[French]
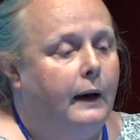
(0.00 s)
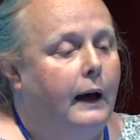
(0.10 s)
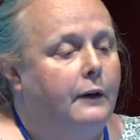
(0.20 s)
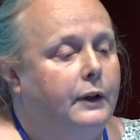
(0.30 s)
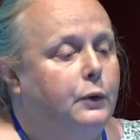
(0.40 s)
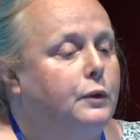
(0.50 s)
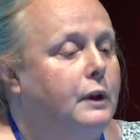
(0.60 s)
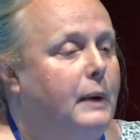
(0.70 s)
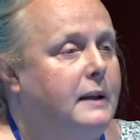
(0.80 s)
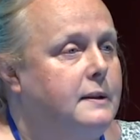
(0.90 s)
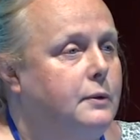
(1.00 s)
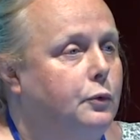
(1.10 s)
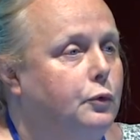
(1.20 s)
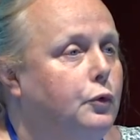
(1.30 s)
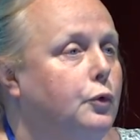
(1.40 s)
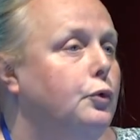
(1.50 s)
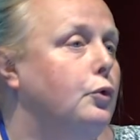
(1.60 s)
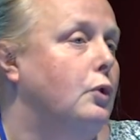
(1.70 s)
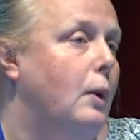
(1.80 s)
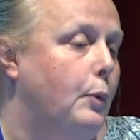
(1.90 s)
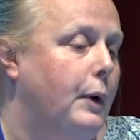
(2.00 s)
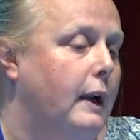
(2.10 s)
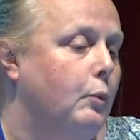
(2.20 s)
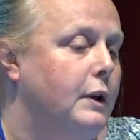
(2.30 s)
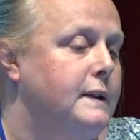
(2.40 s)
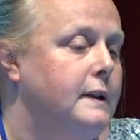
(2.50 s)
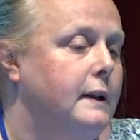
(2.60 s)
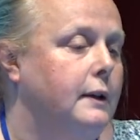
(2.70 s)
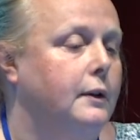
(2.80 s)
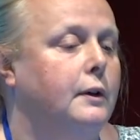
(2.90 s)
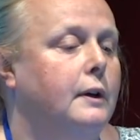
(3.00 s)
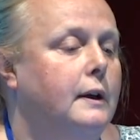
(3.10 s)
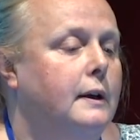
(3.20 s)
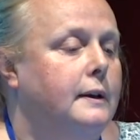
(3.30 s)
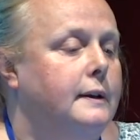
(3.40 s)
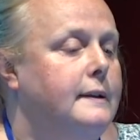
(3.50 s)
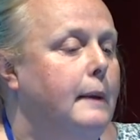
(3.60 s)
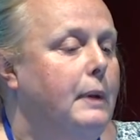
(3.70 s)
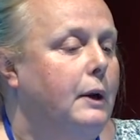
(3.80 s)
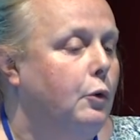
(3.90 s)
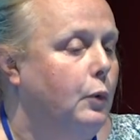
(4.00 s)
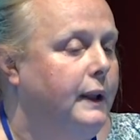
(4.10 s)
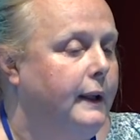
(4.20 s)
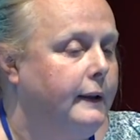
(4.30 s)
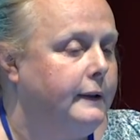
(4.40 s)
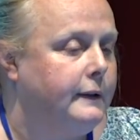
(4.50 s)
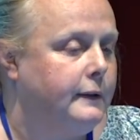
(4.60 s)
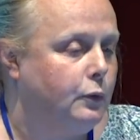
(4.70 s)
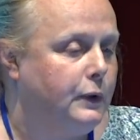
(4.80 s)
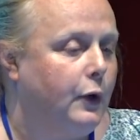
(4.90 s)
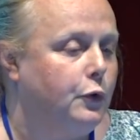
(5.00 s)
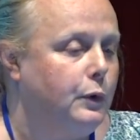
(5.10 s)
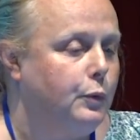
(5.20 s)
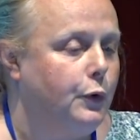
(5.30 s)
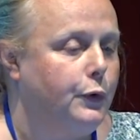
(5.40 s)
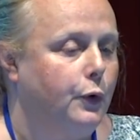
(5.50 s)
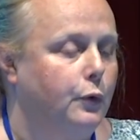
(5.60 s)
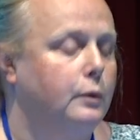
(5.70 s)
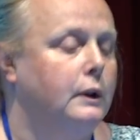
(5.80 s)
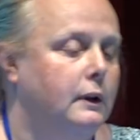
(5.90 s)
avec une répartition donc de à peu près la moitié des appels le week-end, donc 48%,